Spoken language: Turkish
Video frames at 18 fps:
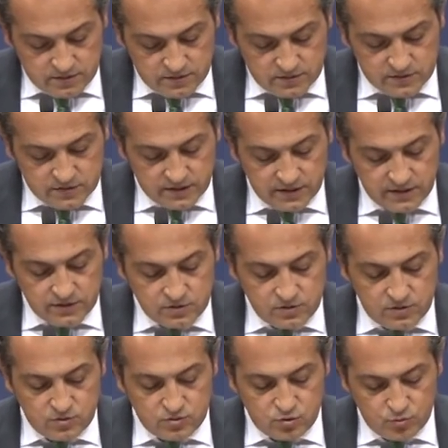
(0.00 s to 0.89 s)

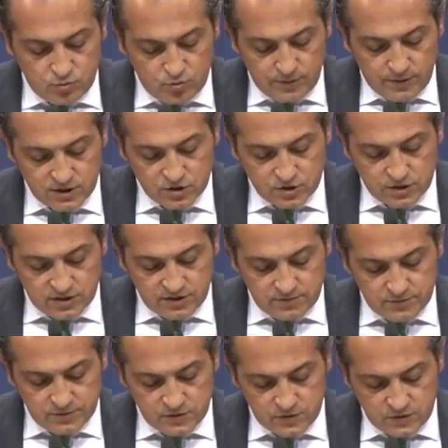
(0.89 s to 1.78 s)
Sayın
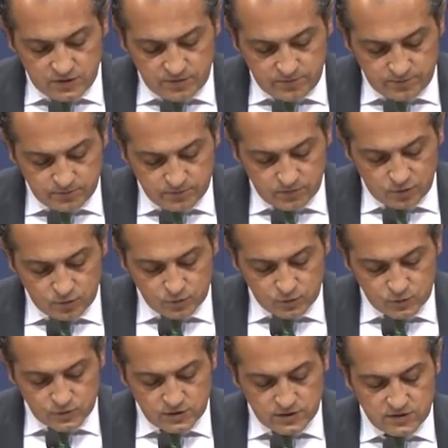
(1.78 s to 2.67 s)
Cumhurbaşkanımızın
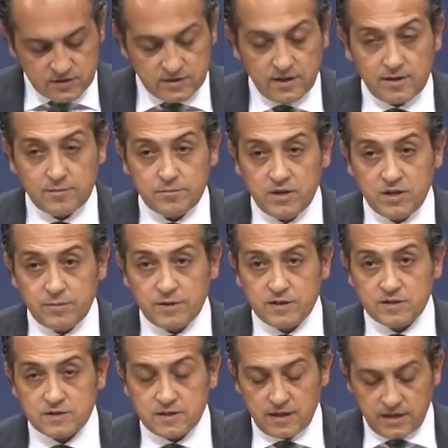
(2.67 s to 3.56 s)
30 Nisan 1
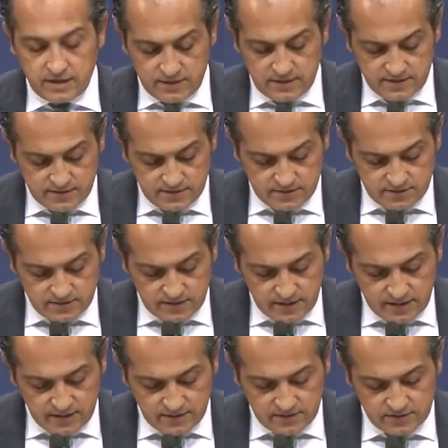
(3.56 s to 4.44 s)
Mayıs
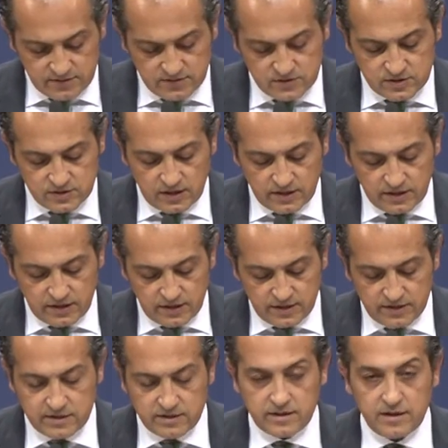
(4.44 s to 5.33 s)
tarihlerinde Hindistan'a
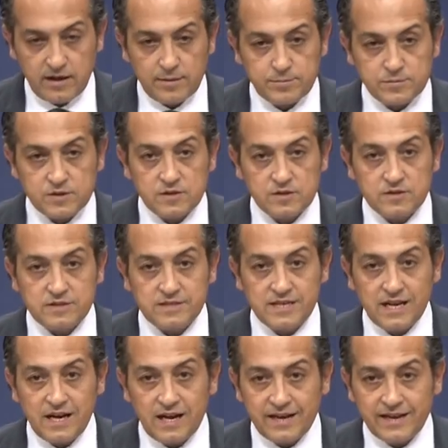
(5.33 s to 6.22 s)
yaptığı
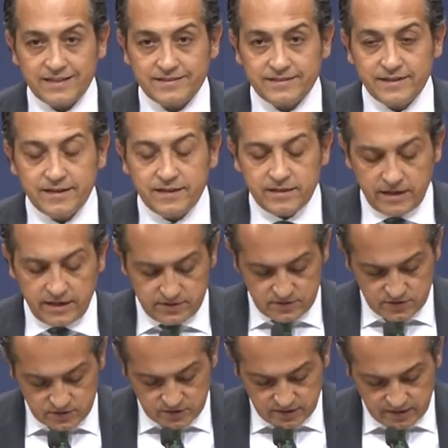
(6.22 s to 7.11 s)
ziyarette
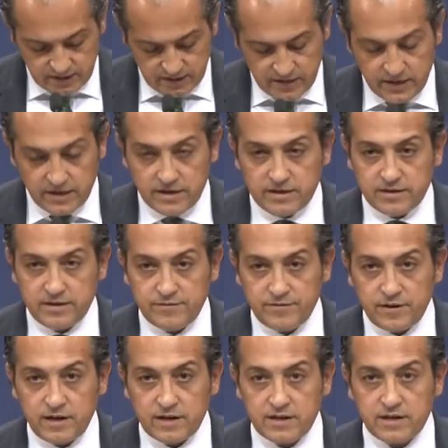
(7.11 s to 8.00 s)
kendisine
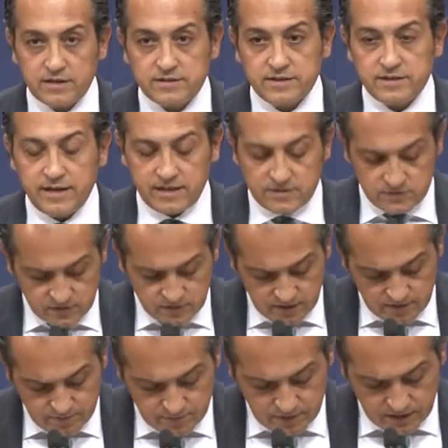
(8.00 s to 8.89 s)
refakat eden
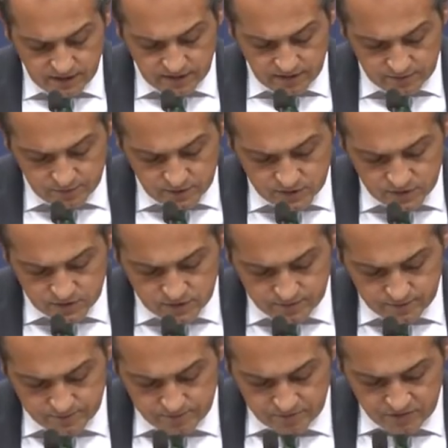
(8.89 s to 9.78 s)
Sayın Bakanımız,